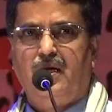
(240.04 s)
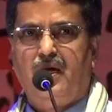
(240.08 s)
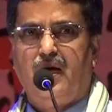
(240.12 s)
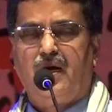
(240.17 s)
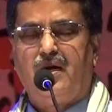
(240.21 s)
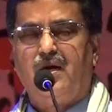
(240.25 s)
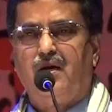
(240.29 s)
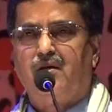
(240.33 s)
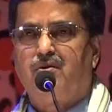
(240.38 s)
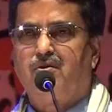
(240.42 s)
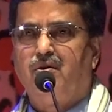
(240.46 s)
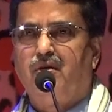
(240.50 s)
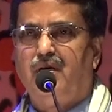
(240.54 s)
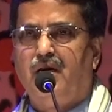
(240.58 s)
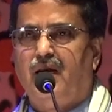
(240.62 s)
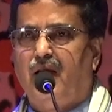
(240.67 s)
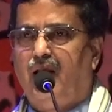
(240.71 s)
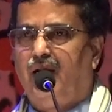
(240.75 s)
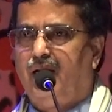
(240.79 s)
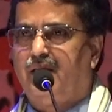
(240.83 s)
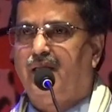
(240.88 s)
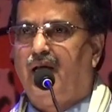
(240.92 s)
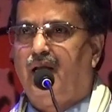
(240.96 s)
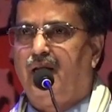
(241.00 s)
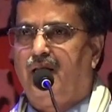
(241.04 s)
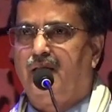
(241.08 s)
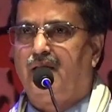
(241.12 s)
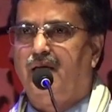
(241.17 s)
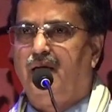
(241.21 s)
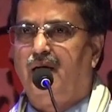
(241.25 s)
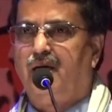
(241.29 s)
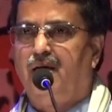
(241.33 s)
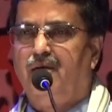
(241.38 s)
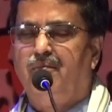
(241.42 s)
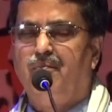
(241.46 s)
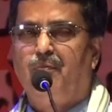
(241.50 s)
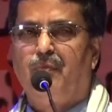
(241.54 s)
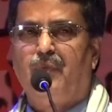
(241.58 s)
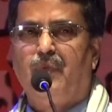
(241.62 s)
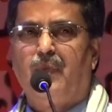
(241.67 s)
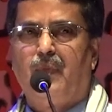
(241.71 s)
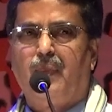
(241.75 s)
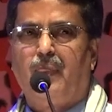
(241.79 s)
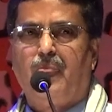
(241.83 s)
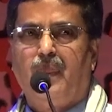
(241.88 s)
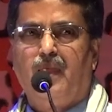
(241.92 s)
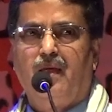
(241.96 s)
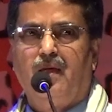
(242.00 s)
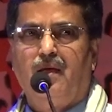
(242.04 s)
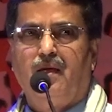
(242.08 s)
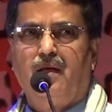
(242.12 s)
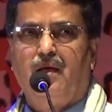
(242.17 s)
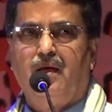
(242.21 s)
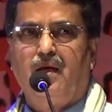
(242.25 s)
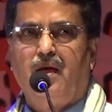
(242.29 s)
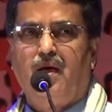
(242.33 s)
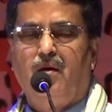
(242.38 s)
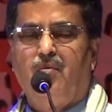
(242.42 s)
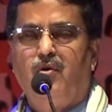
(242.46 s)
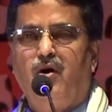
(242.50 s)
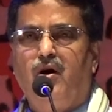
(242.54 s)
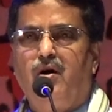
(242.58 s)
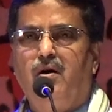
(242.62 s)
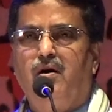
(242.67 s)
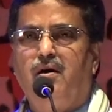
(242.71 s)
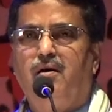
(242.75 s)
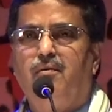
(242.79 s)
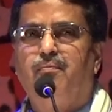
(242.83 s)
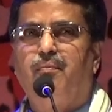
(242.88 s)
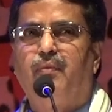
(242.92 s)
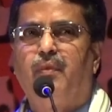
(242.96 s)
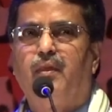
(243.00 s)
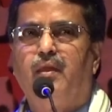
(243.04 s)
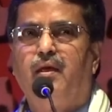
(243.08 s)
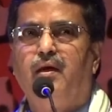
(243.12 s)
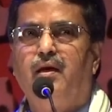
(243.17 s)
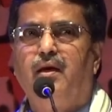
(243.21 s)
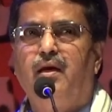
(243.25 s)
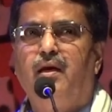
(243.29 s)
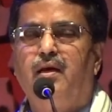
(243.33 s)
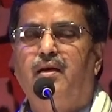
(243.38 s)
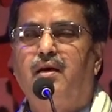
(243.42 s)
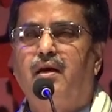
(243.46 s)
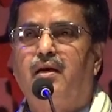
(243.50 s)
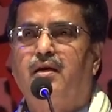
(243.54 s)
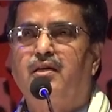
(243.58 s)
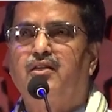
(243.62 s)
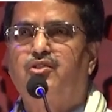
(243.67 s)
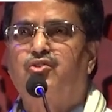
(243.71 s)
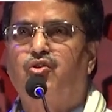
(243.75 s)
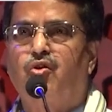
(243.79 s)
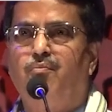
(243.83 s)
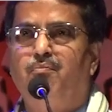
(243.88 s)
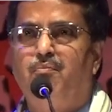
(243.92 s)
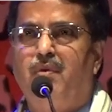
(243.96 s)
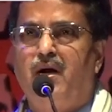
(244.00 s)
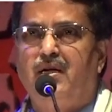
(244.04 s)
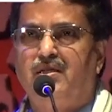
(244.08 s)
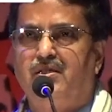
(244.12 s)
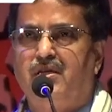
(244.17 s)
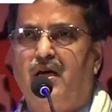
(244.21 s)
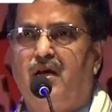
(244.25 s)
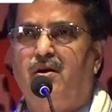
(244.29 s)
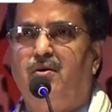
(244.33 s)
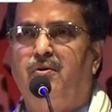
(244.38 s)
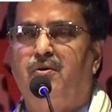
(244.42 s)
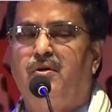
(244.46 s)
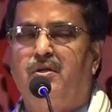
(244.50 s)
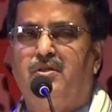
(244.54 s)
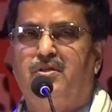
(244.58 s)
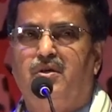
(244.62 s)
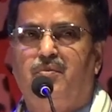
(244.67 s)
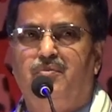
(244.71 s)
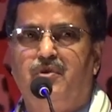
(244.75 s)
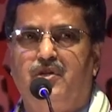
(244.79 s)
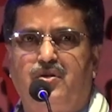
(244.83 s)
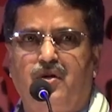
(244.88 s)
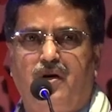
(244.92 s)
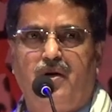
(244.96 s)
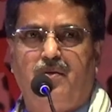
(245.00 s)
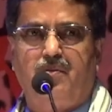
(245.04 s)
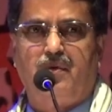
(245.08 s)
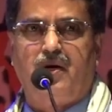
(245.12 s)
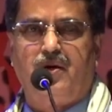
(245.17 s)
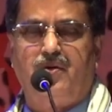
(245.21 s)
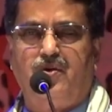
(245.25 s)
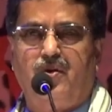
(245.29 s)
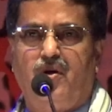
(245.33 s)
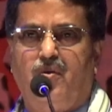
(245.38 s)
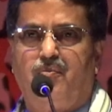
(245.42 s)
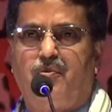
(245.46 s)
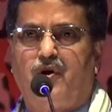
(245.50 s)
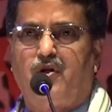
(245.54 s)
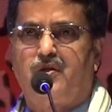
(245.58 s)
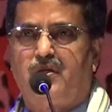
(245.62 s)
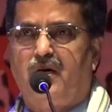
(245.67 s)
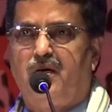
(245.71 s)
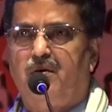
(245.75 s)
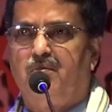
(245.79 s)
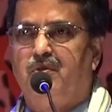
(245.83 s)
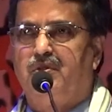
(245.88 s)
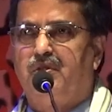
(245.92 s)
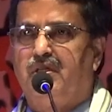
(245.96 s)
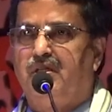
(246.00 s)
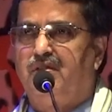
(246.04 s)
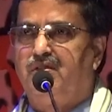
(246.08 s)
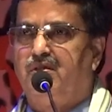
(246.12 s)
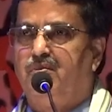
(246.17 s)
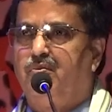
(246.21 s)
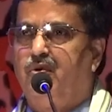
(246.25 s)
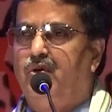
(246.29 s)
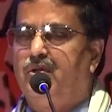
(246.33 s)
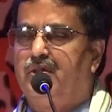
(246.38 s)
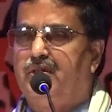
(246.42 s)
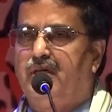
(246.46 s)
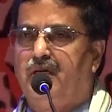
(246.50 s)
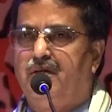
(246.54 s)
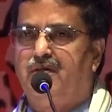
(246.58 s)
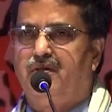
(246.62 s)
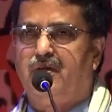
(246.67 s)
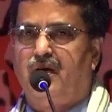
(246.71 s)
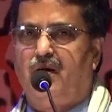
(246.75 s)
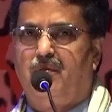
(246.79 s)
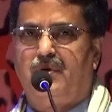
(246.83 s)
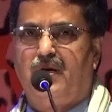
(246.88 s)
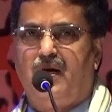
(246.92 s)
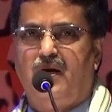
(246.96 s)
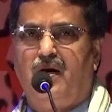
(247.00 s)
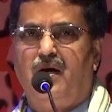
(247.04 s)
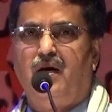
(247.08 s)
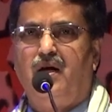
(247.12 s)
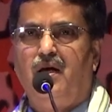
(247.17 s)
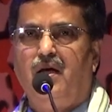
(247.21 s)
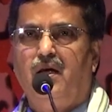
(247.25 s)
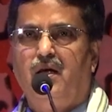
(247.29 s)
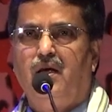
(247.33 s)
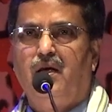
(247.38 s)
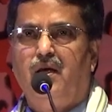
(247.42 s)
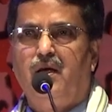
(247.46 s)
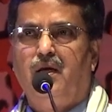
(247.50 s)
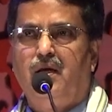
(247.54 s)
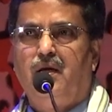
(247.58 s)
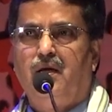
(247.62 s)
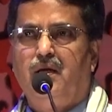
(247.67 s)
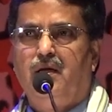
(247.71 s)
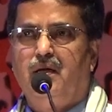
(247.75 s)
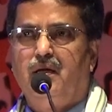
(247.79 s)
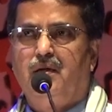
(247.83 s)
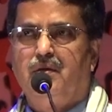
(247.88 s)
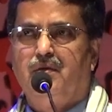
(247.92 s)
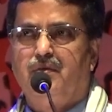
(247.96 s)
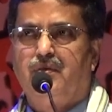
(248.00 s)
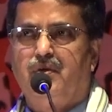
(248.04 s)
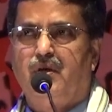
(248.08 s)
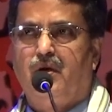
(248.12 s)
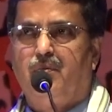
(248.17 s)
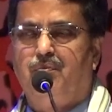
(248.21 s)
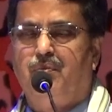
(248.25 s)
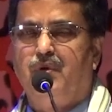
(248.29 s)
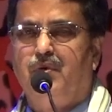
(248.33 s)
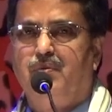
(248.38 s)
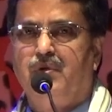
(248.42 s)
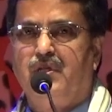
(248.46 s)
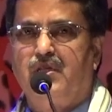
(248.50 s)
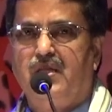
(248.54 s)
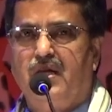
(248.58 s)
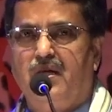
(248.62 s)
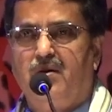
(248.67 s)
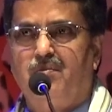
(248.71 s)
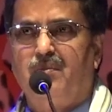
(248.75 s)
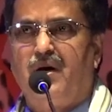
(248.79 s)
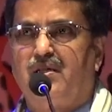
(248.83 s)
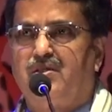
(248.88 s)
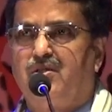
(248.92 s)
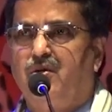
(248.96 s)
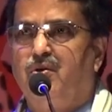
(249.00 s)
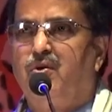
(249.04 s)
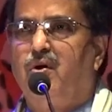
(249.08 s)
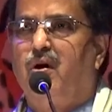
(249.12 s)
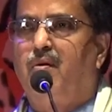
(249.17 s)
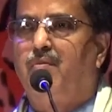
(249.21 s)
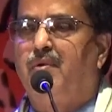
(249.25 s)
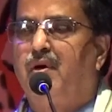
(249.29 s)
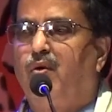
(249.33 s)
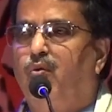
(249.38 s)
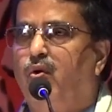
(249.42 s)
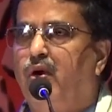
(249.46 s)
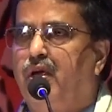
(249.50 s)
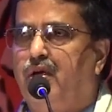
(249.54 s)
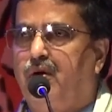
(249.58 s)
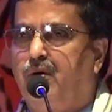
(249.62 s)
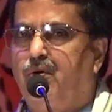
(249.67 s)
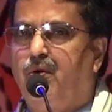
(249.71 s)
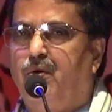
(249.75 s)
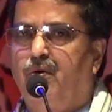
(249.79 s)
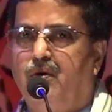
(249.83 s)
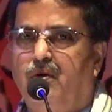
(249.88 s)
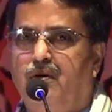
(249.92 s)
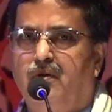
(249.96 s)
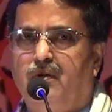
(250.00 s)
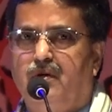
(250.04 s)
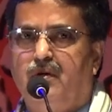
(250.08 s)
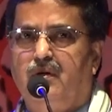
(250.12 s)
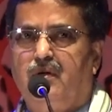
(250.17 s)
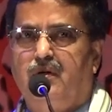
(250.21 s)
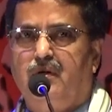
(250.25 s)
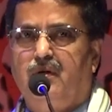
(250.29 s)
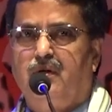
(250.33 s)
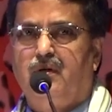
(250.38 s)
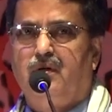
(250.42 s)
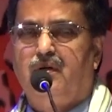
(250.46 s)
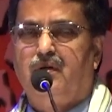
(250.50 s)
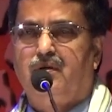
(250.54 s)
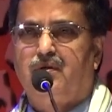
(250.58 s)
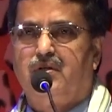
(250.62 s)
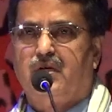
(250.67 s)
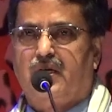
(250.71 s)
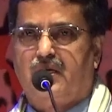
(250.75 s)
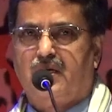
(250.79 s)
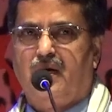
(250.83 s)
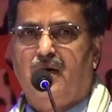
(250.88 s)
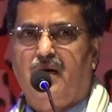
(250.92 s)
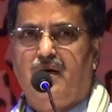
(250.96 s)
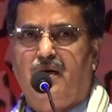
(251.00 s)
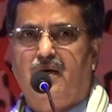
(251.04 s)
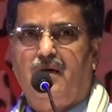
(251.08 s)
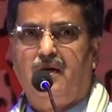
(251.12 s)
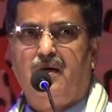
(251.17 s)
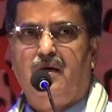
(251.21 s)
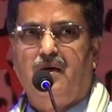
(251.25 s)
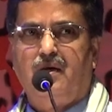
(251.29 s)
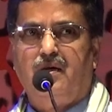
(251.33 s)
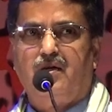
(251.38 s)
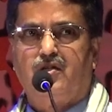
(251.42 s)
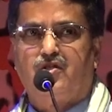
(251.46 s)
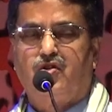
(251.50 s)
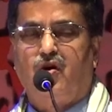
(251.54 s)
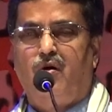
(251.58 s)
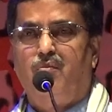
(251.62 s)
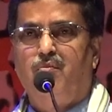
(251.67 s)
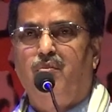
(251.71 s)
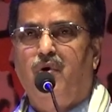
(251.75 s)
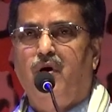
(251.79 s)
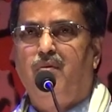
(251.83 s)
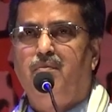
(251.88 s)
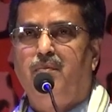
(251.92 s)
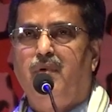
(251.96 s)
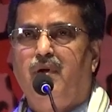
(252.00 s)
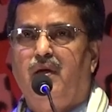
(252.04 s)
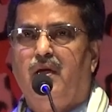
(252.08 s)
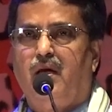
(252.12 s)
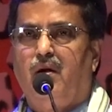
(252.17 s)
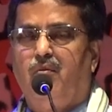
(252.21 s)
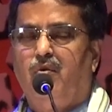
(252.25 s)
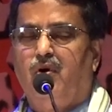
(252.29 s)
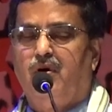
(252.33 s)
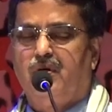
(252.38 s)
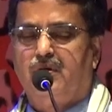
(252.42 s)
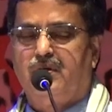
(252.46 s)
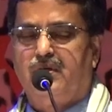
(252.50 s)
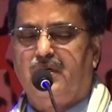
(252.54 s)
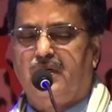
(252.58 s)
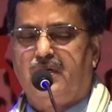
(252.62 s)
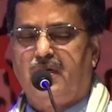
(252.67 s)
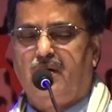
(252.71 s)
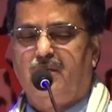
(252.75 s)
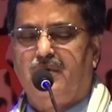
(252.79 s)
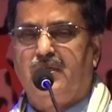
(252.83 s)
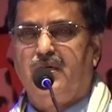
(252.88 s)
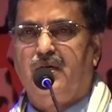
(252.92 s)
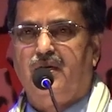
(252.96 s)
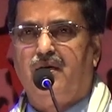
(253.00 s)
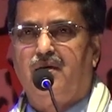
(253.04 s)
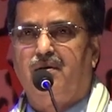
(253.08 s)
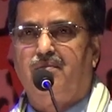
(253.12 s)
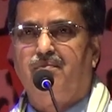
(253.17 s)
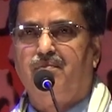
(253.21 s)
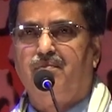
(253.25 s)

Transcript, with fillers: এক একজনের আলাদা আলাদা এবং এটাকে সম্মান জানানোর যে বিষয় মাননীয় প্রধানমন্ত্রীজি বলছেন যে আমরা যে বিবিধের মাঝেও আমরা ঐক্য যেটা সম্ভব এবং যেটা আমাদের